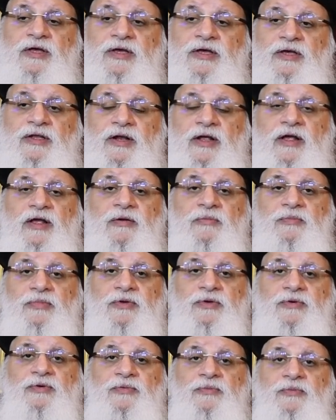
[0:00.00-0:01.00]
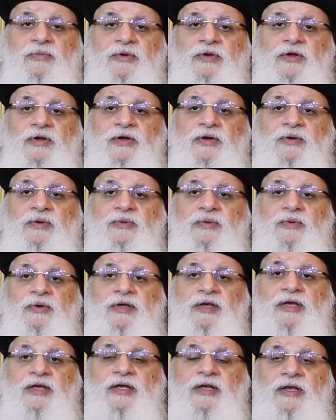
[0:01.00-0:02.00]
يرحب بيهم
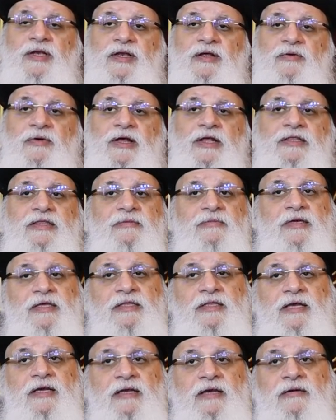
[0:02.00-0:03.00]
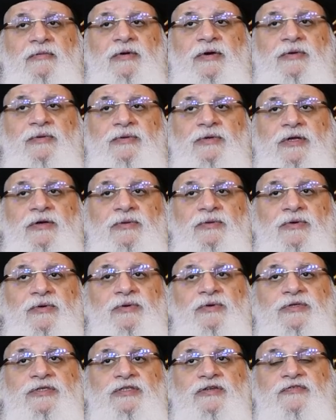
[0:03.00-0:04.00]
ولو حد محتاج لمعونة
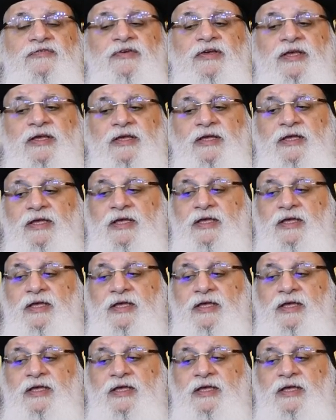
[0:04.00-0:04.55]
وقوة شفاء